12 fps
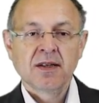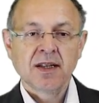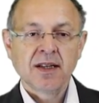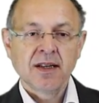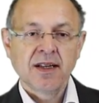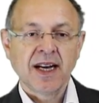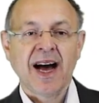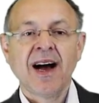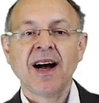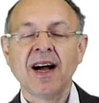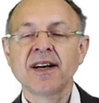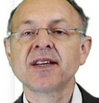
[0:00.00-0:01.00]
die
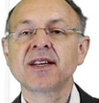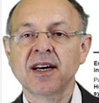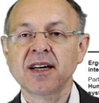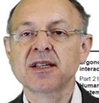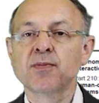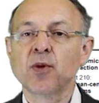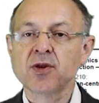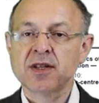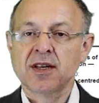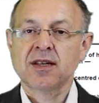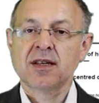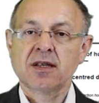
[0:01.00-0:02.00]
Nachhaltigkeit des
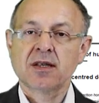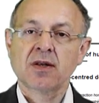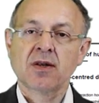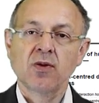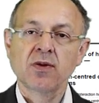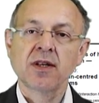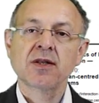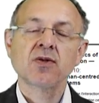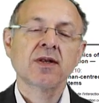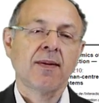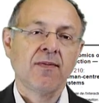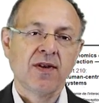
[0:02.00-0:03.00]
Prozesses und eine
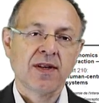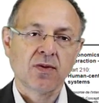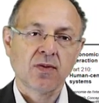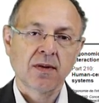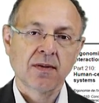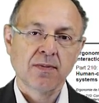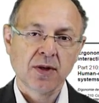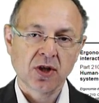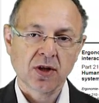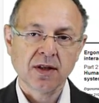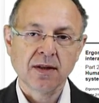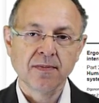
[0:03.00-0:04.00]
Zusammenfassung
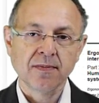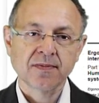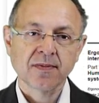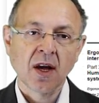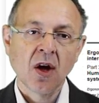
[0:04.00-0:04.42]
beschrieben.